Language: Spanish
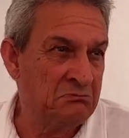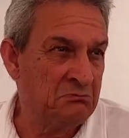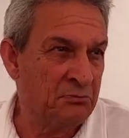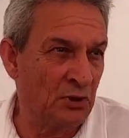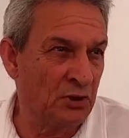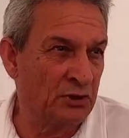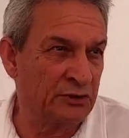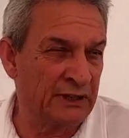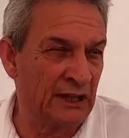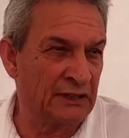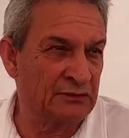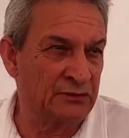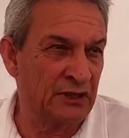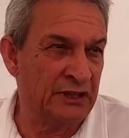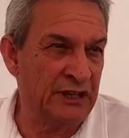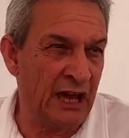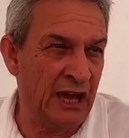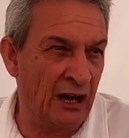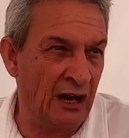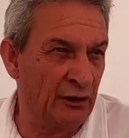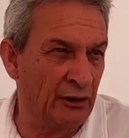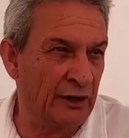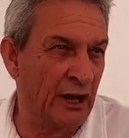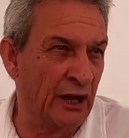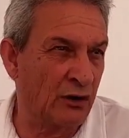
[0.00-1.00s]
Por lo tanto, y
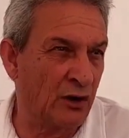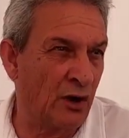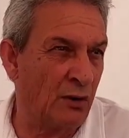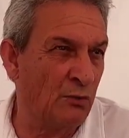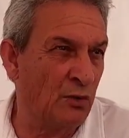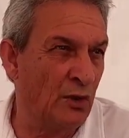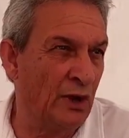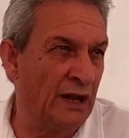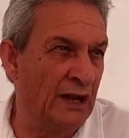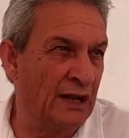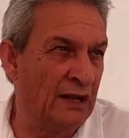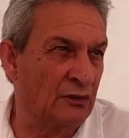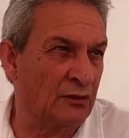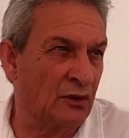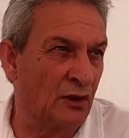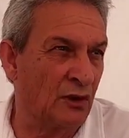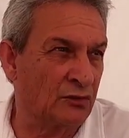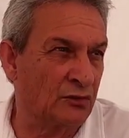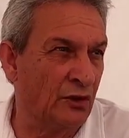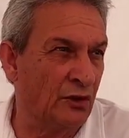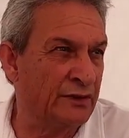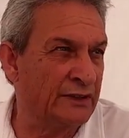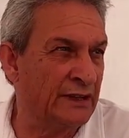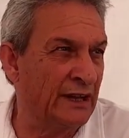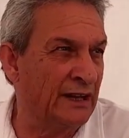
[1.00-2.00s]
ahora como el,
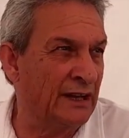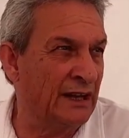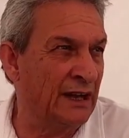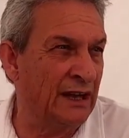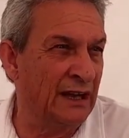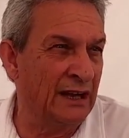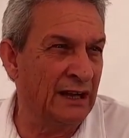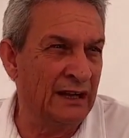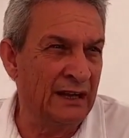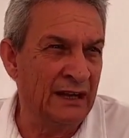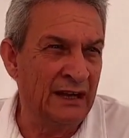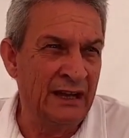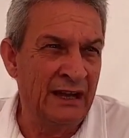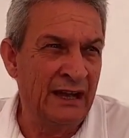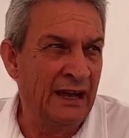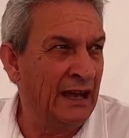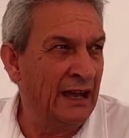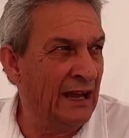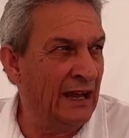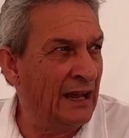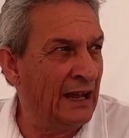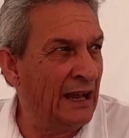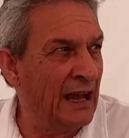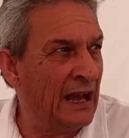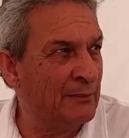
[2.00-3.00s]
con el
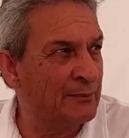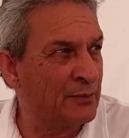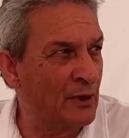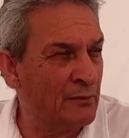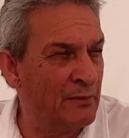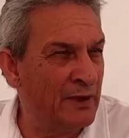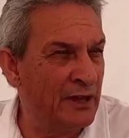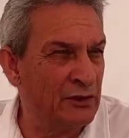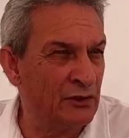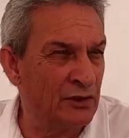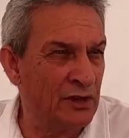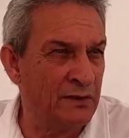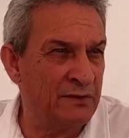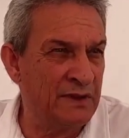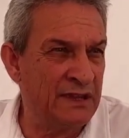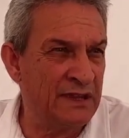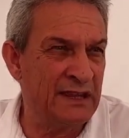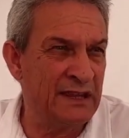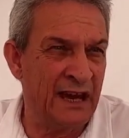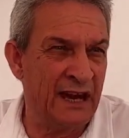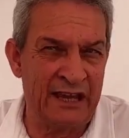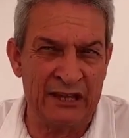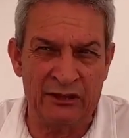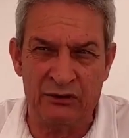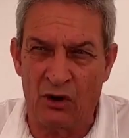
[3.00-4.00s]
el, promedio de
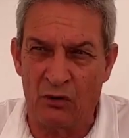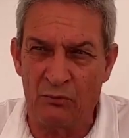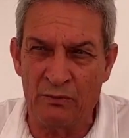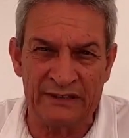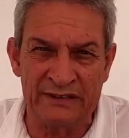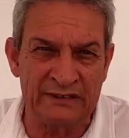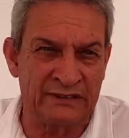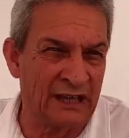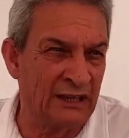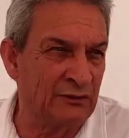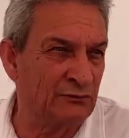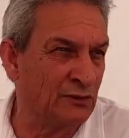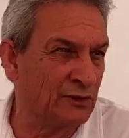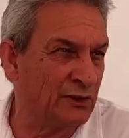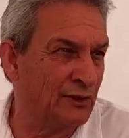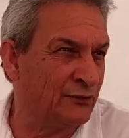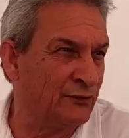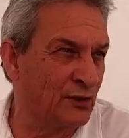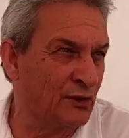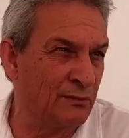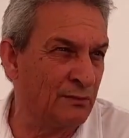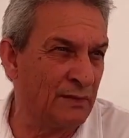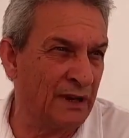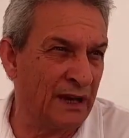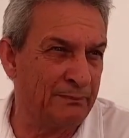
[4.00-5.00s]
vida ha ido aumentando de
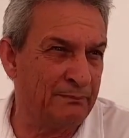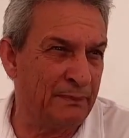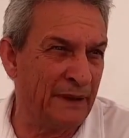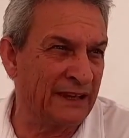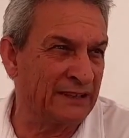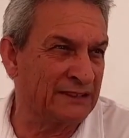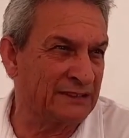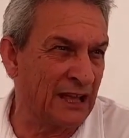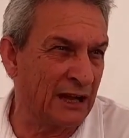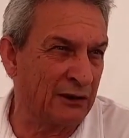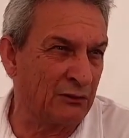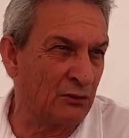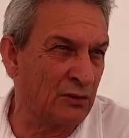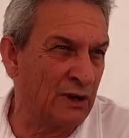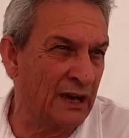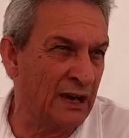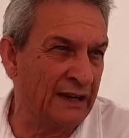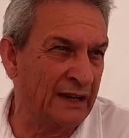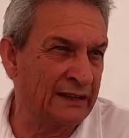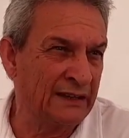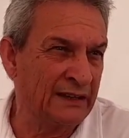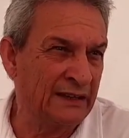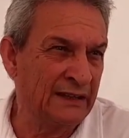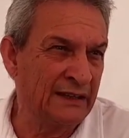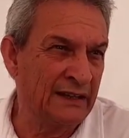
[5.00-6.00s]
forma
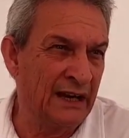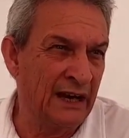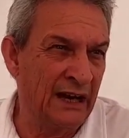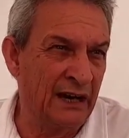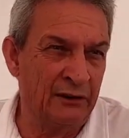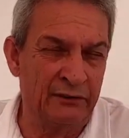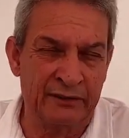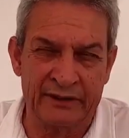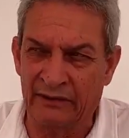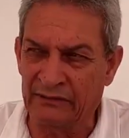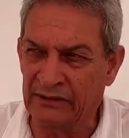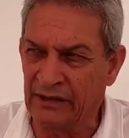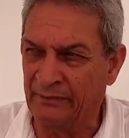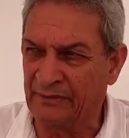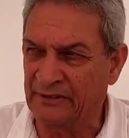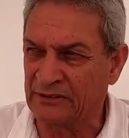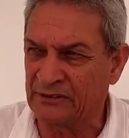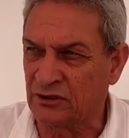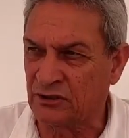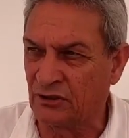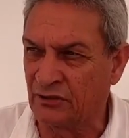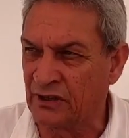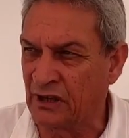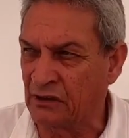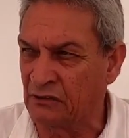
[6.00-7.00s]
espectacular. Ahora una
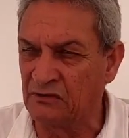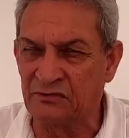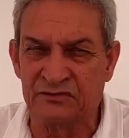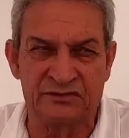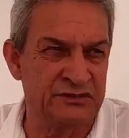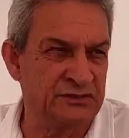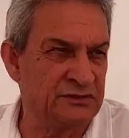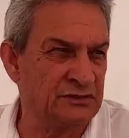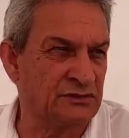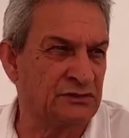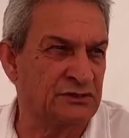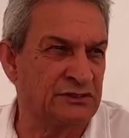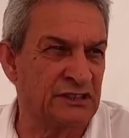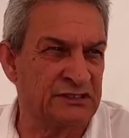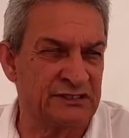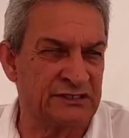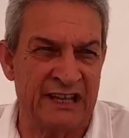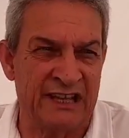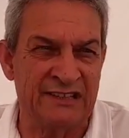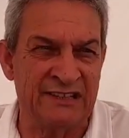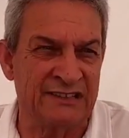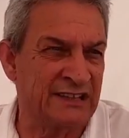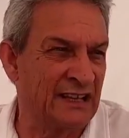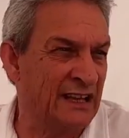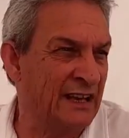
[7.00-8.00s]
persona con
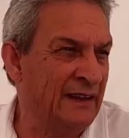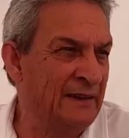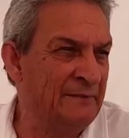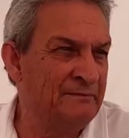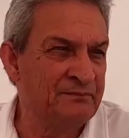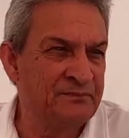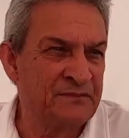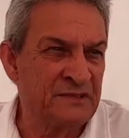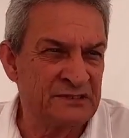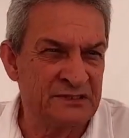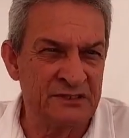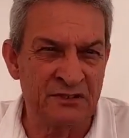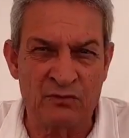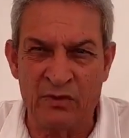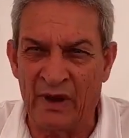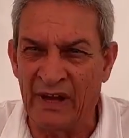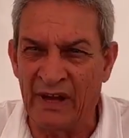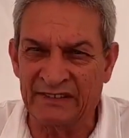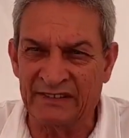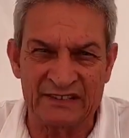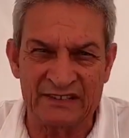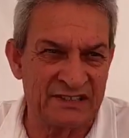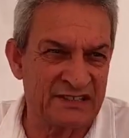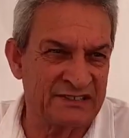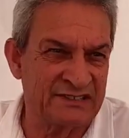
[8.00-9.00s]
60,
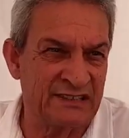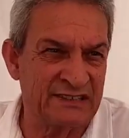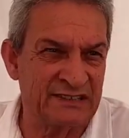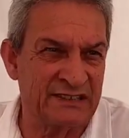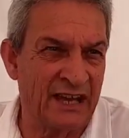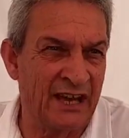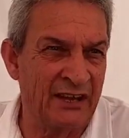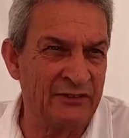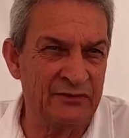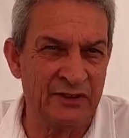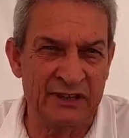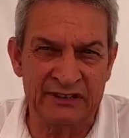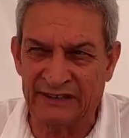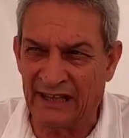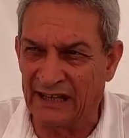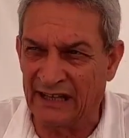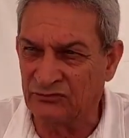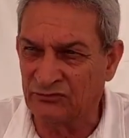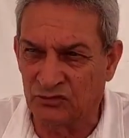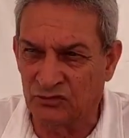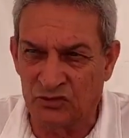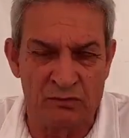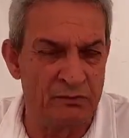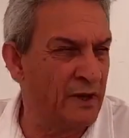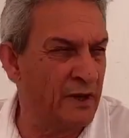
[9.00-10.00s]
50, 60 años está
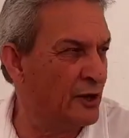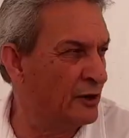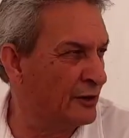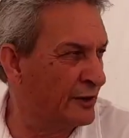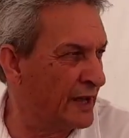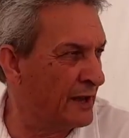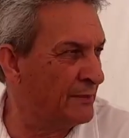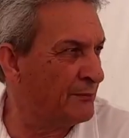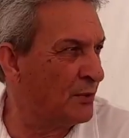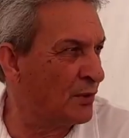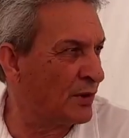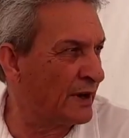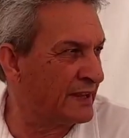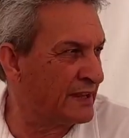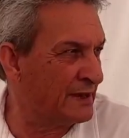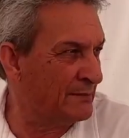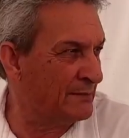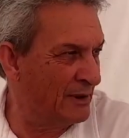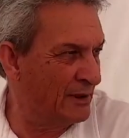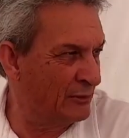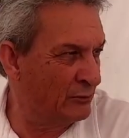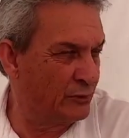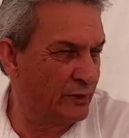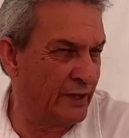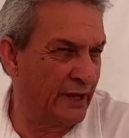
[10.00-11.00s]
en su mejor época de
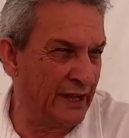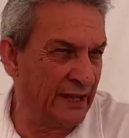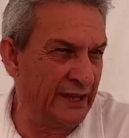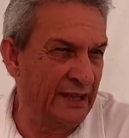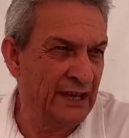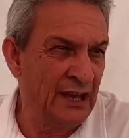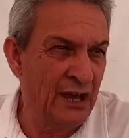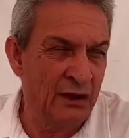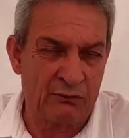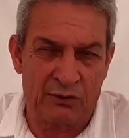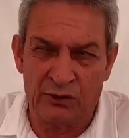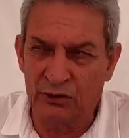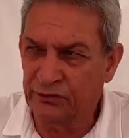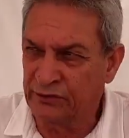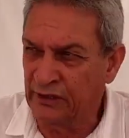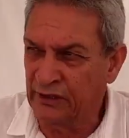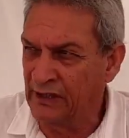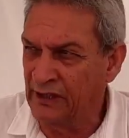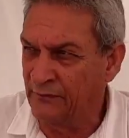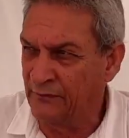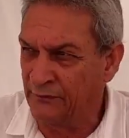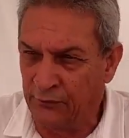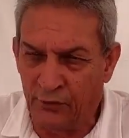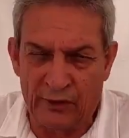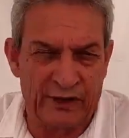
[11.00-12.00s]
madurez, cuando
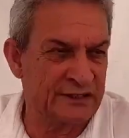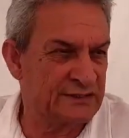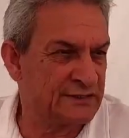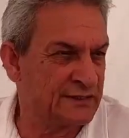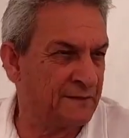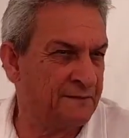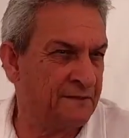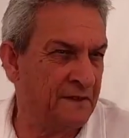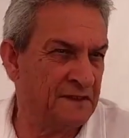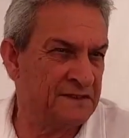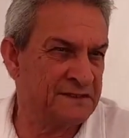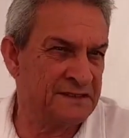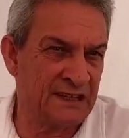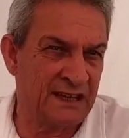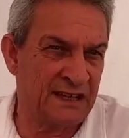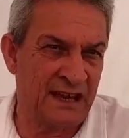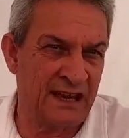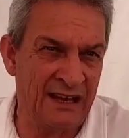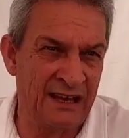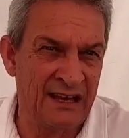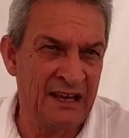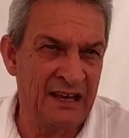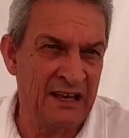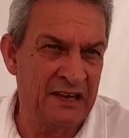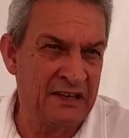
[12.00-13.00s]
tiene fuerza
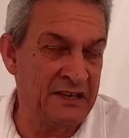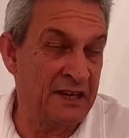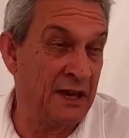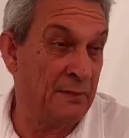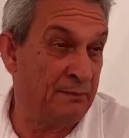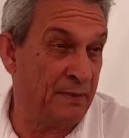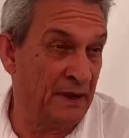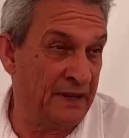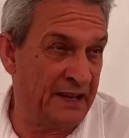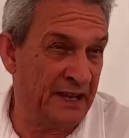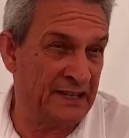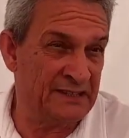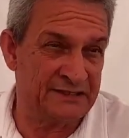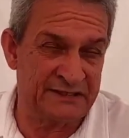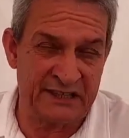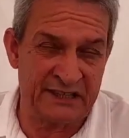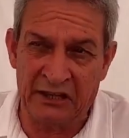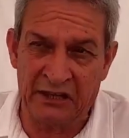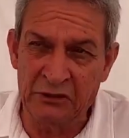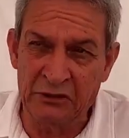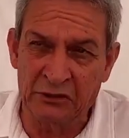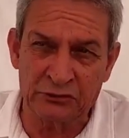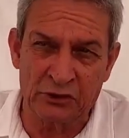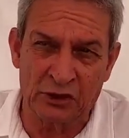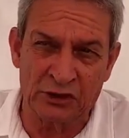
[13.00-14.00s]
física y experiencia.
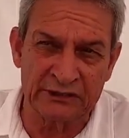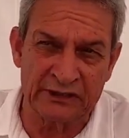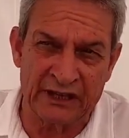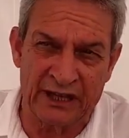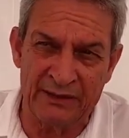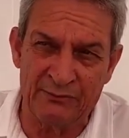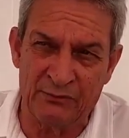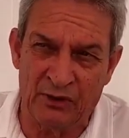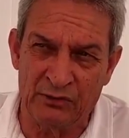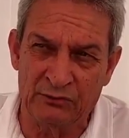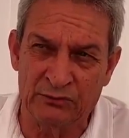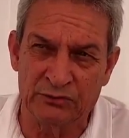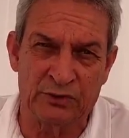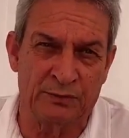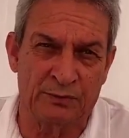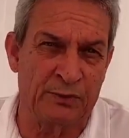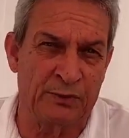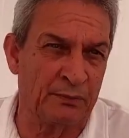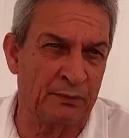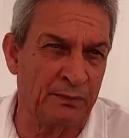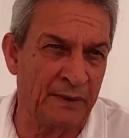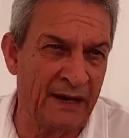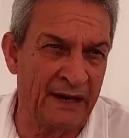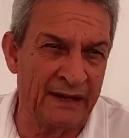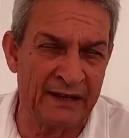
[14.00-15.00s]
Y nosotros que tenemos Juntos
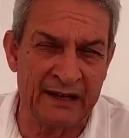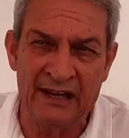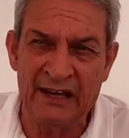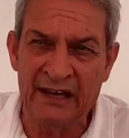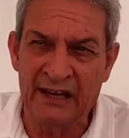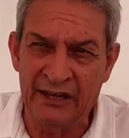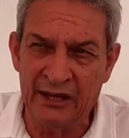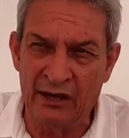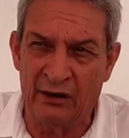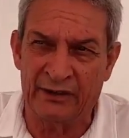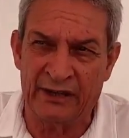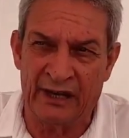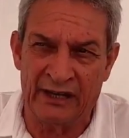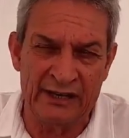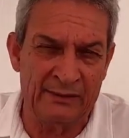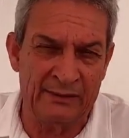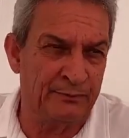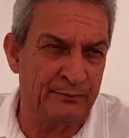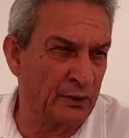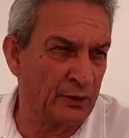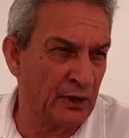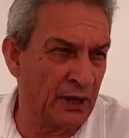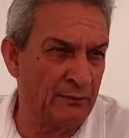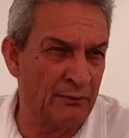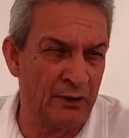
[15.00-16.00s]
por Par, y ahora en el
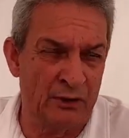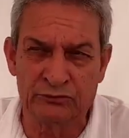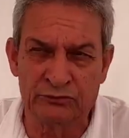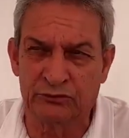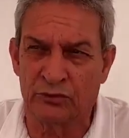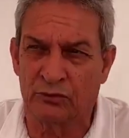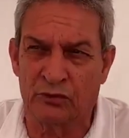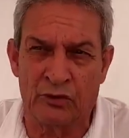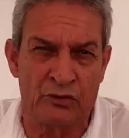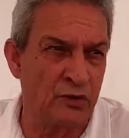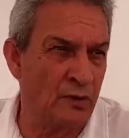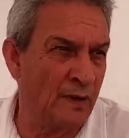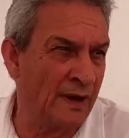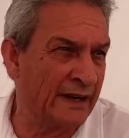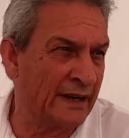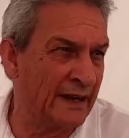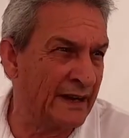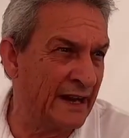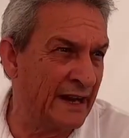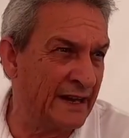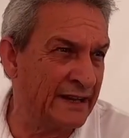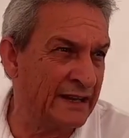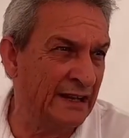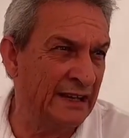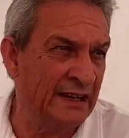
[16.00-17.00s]
programa junto con Nueva
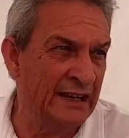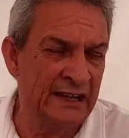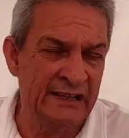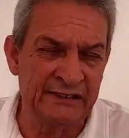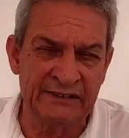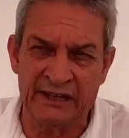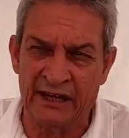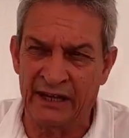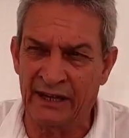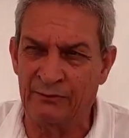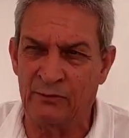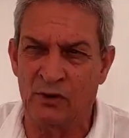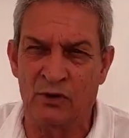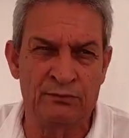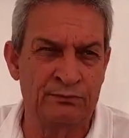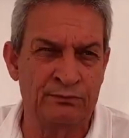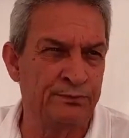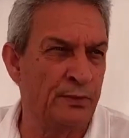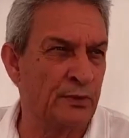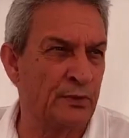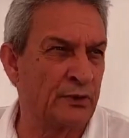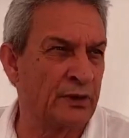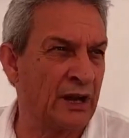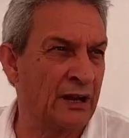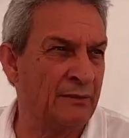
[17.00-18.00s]
Canaria, tenemos un
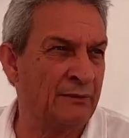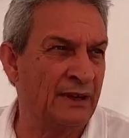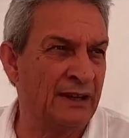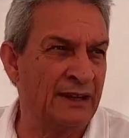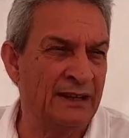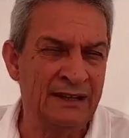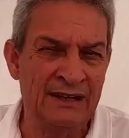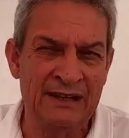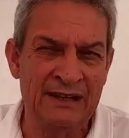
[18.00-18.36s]
programa,